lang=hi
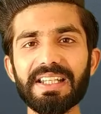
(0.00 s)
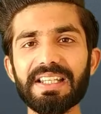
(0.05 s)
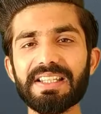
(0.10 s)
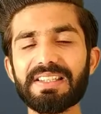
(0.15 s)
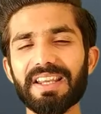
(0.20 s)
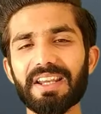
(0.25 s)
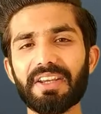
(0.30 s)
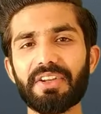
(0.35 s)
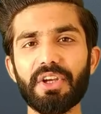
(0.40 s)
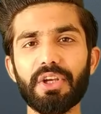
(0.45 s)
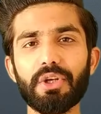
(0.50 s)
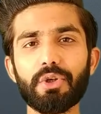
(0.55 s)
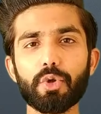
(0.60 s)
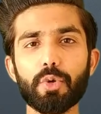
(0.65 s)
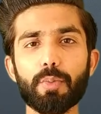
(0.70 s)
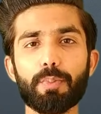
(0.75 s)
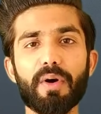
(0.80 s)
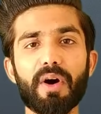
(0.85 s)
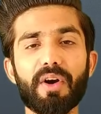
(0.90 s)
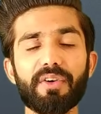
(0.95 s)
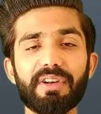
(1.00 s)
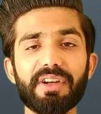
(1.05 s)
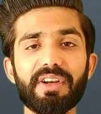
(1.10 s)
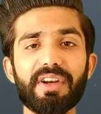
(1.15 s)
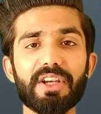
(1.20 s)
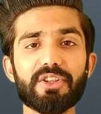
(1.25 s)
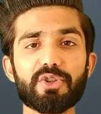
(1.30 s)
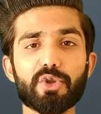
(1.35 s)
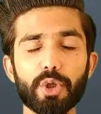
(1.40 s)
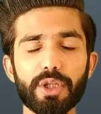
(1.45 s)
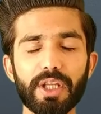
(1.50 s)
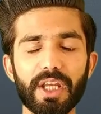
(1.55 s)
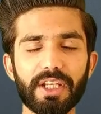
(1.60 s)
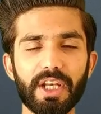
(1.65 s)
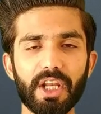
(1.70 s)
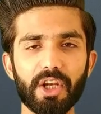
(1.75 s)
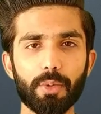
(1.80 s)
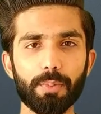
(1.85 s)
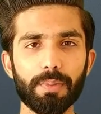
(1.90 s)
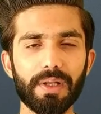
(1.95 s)
की स्क्रीन टू बॉडी रेशियो
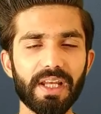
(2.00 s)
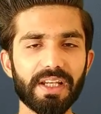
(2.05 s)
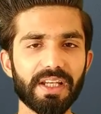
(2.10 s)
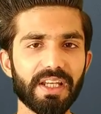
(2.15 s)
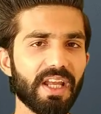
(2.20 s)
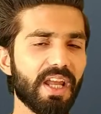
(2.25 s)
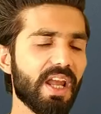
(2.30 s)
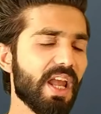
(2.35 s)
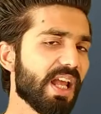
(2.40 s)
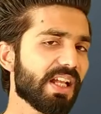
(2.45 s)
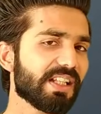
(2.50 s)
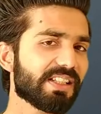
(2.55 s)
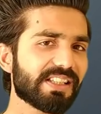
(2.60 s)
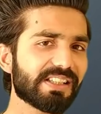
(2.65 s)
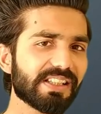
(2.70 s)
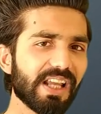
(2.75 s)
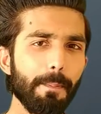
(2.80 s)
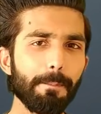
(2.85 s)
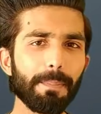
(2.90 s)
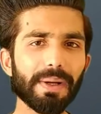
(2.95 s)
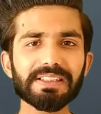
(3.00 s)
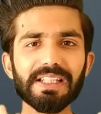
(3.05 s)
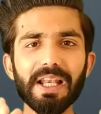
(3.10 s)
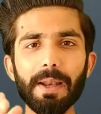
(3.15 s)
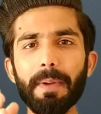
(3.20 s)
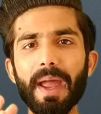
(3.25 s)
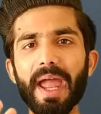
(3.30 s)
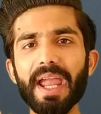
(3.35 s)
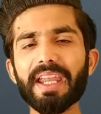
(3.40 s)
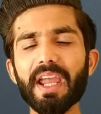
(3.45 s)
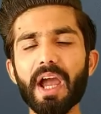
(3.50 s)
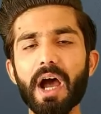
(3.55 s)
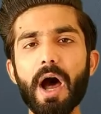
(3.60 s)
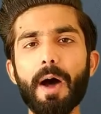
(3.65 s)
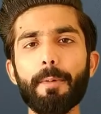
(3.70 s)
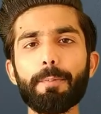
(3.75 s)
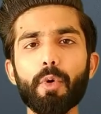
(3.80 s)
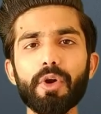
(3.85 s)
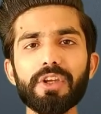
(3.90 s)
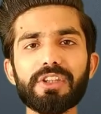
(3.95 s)
देखने को मिलेगी जिसका मतलब है कि
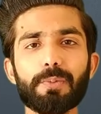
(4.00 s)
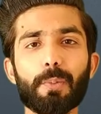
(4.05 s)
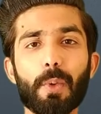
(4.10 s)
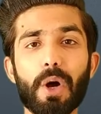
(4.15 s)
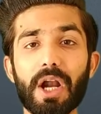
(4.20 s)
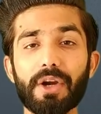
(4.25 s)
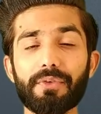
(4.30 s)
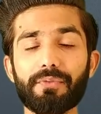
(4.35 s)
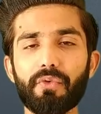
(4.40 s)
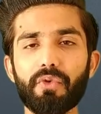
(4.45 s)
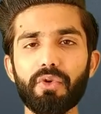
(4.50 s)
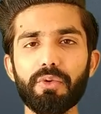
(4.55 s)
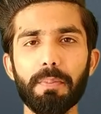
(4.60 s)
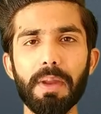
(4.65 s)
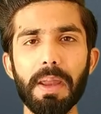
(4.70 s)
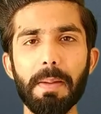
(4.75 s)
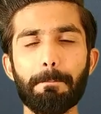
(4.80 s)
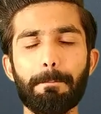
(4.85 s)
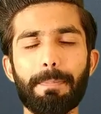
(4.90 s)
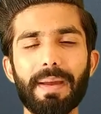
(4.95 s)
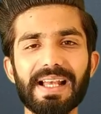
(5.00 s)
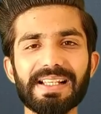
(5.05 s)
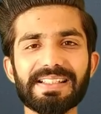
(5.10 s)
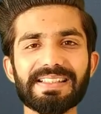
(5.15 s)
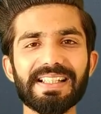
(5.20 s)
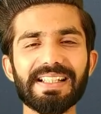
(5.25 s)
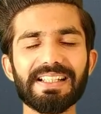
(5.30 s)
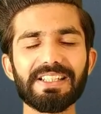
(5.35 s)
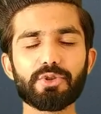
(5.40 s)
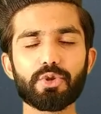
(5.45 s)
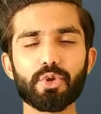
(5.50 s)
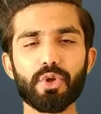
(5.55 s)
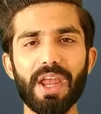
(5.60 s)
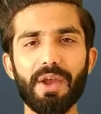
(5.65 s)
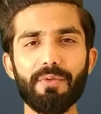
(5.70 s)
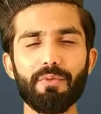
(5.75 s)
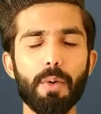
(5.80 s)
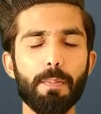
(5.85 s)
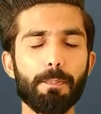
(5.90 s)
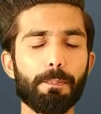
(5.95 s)
आपको स्मार्टफोन में बेजल जो
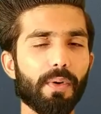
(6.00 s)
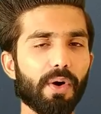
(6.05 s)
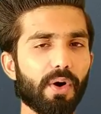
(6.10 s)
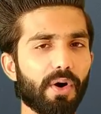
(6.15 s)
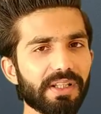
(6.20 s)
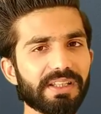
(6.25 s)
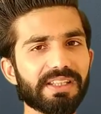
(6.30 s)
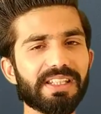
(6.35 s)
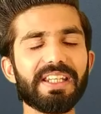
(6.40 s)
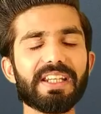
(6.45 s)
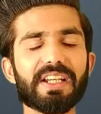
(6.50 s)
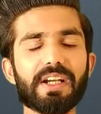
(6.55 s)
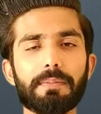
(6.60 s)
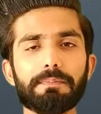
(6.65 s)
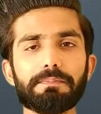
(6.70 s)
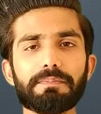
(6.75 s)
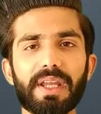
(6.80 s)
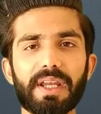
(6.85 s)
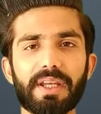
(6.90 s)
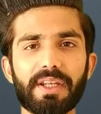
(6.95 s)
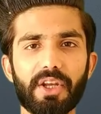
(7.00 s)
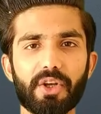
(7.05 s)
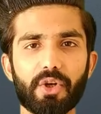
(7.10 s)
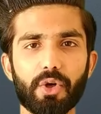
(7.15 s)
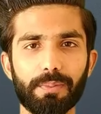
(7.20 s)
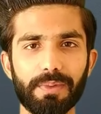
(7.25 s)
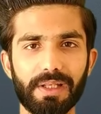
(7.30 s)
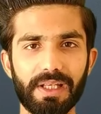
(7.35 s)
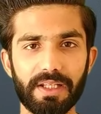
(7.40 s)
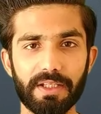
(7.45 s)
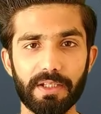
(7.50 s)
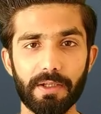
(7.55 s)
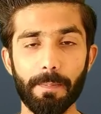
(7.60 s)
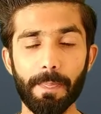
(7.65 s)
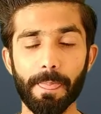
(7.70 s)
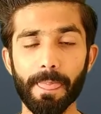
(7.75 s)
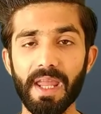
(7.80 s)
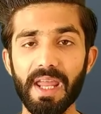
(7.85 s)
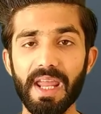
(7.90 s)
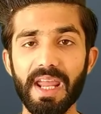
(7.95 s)
है वो बहुत ही कम देखने को मिलेंगे
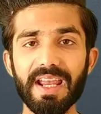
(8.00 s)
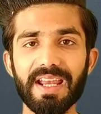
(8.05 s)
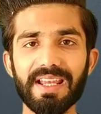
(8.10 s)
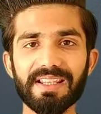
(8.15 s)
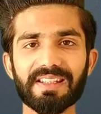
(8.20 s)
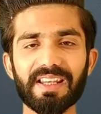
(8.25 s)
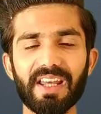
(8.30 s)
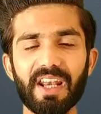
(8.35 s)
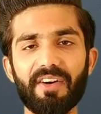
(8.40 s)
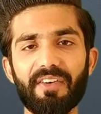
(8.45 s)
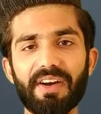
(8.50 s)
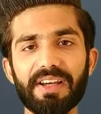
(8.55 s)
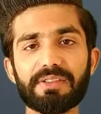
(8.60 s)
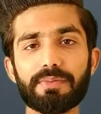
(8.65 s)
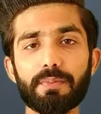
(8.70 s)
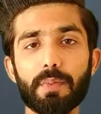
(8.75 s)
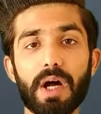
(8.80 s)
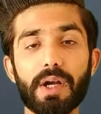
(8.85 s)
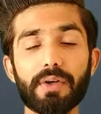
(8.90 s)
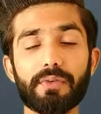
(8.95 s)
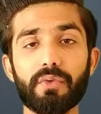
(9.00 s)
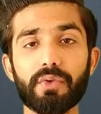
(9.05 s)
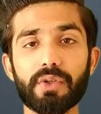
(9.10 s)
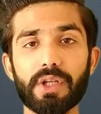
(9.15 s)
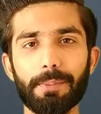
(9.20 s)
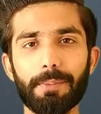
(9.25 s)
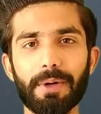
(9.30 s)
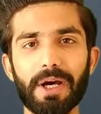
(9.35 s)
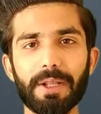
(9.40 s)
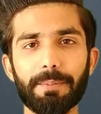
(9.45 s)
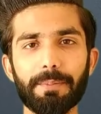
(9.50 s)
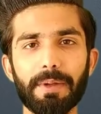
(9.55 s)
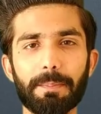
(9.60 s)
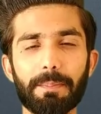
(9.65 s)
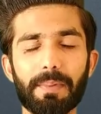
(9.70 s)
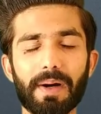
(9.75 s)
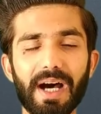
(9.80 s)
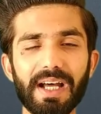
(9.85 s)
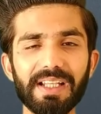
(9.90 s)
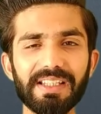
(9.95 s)
होगी इसके अलावा स्मार्टफोन के बारे
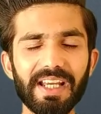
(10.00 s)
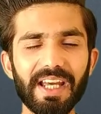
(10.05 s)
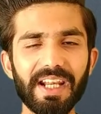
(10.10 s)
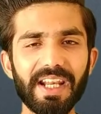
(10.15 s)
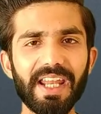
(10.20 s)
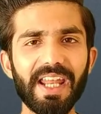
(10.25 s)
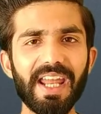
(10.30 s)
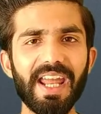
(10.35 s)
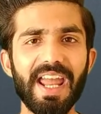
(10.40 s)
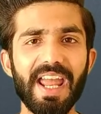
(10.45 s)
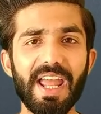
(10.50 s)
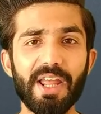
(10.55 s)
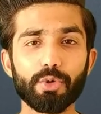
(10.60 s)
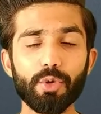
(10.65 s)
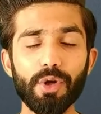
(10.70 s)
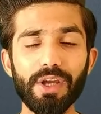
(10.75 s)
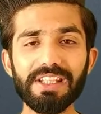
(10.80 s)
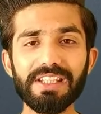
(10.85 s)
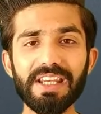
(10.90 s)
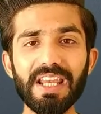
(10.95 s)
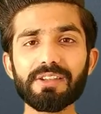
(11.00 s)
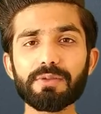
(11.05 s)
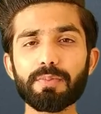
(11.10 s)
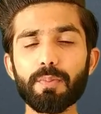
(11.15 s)
में बात करें तो ये